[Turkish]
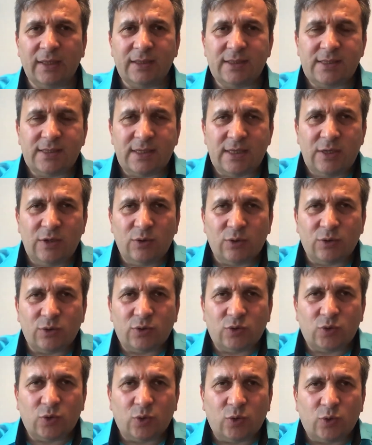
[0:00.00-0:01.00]
siniyoruz,
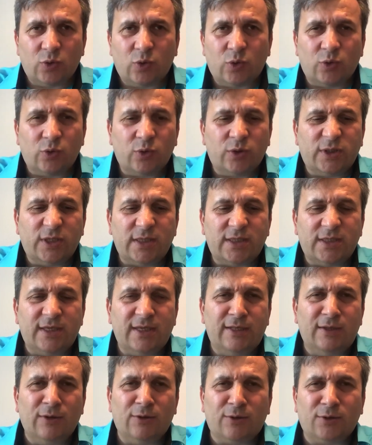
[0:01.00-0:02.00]
soru sordukça
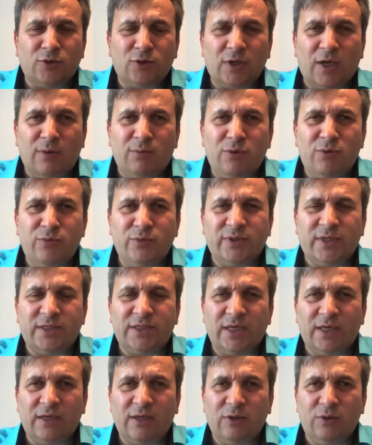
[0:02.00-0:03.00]
siniyoruz, kabuğumuza
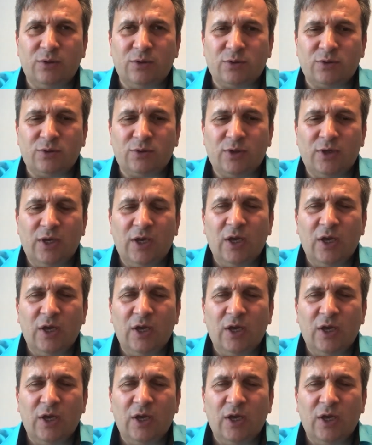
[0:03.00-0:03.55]
çekiliyoruz.